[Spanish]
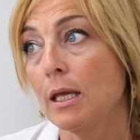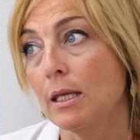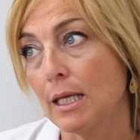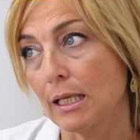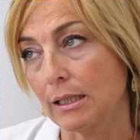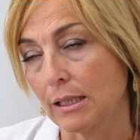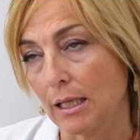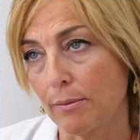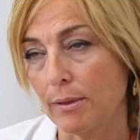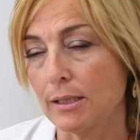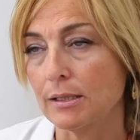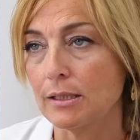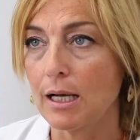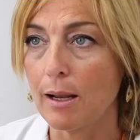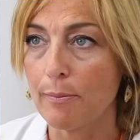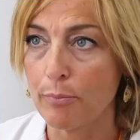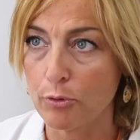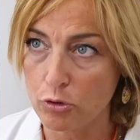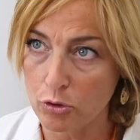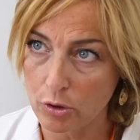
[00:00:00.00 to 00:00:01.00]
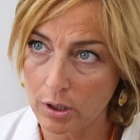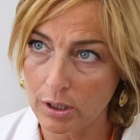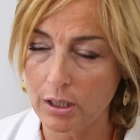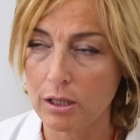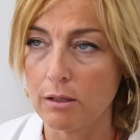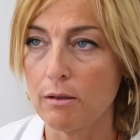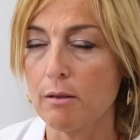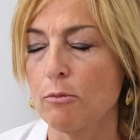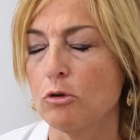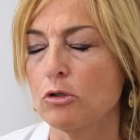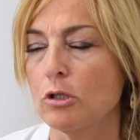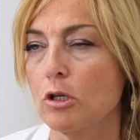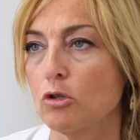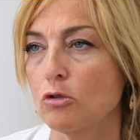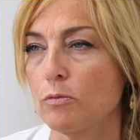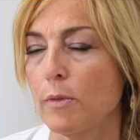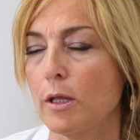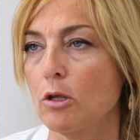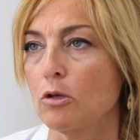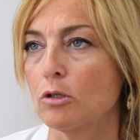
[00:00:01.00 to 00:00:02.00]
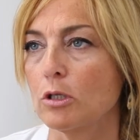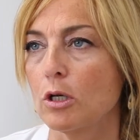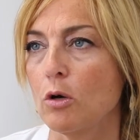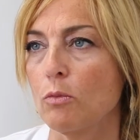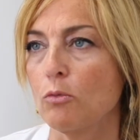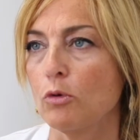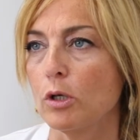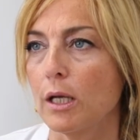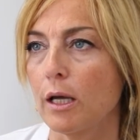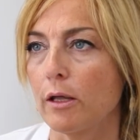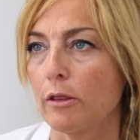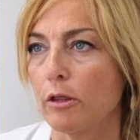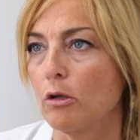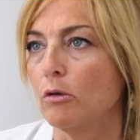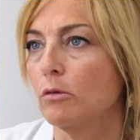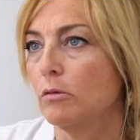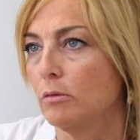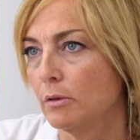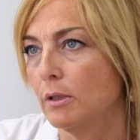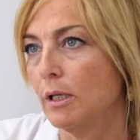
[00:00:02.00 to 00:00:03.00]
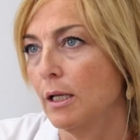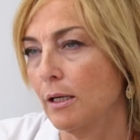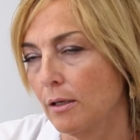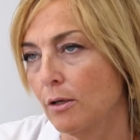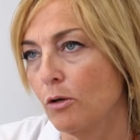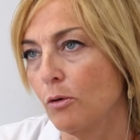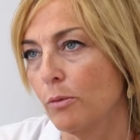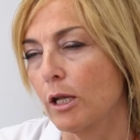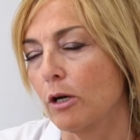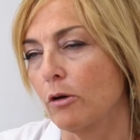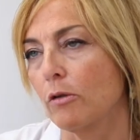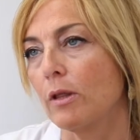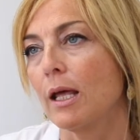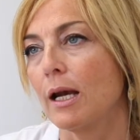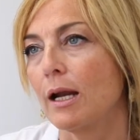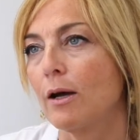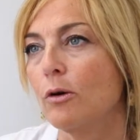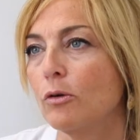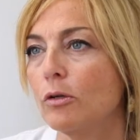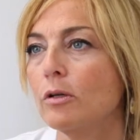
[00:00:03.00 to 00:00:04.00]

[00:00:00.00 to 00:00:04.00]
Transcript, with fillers: y a través del apoyo que recibimos en los medios de comunicación del Gobierno de Aragón.